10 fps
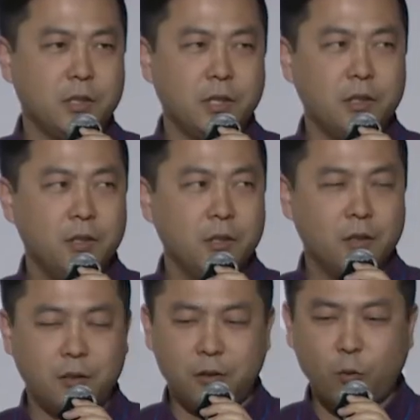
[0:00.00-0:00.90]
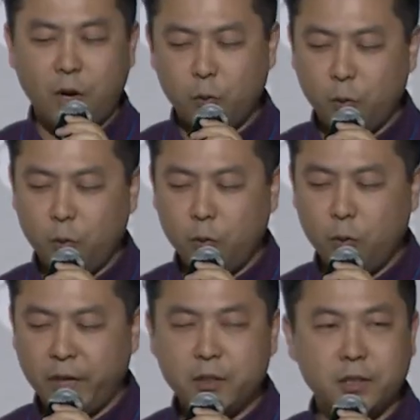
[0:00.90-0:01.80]
때 어, 광고
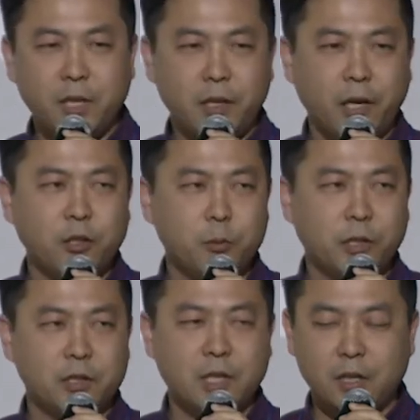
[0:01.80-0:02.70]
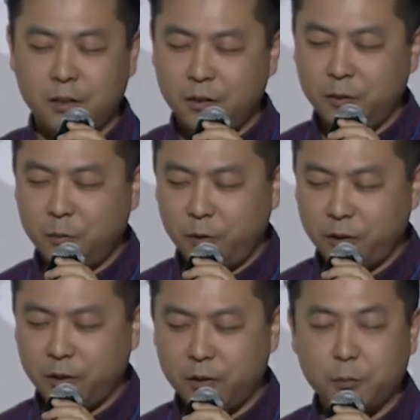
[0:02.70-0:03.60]
엔진의 AWS다 뭐
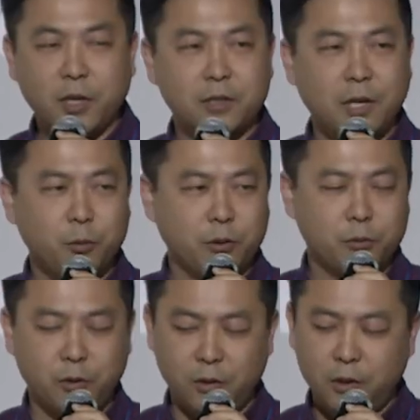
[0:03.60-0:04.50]
이렇게들 말을 하고 있고요.